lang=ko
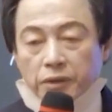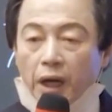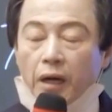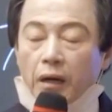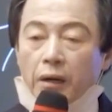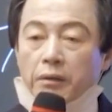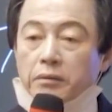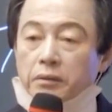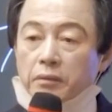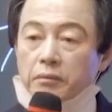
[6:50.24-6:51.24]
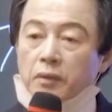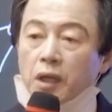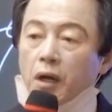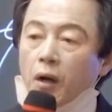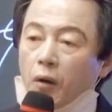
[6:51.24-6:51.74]
야 이거는
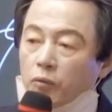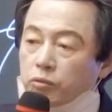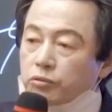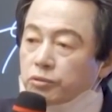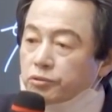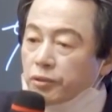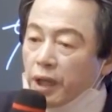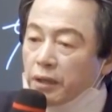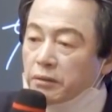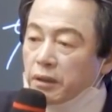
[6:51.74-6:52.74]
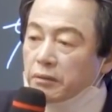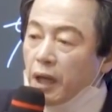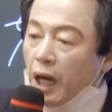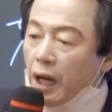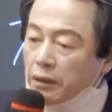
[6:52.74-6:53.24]
우주에 있는
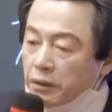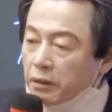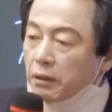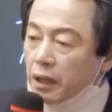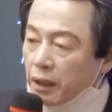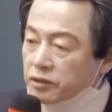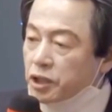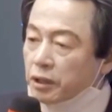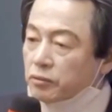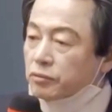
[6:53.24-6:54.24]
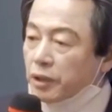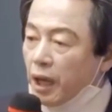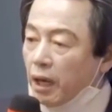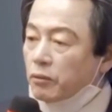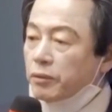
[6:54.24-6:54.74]
하늘나라 천국의
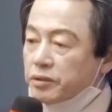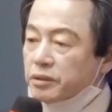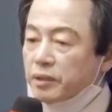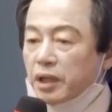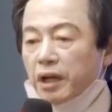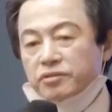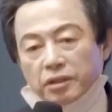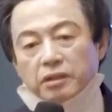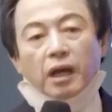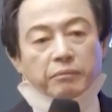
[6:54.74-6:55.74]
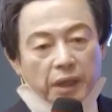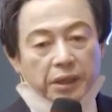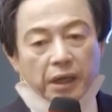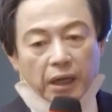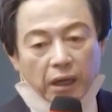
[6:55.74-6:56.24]
알고리즘을 내가 쓴다 이
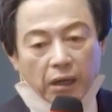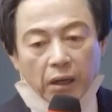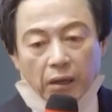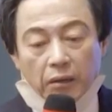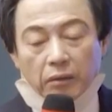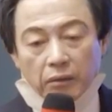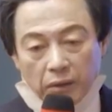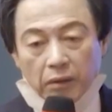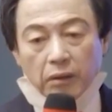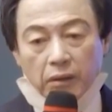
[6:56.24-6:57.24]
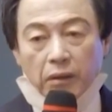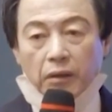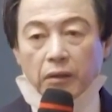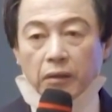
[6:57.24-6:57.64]
말이야. 어.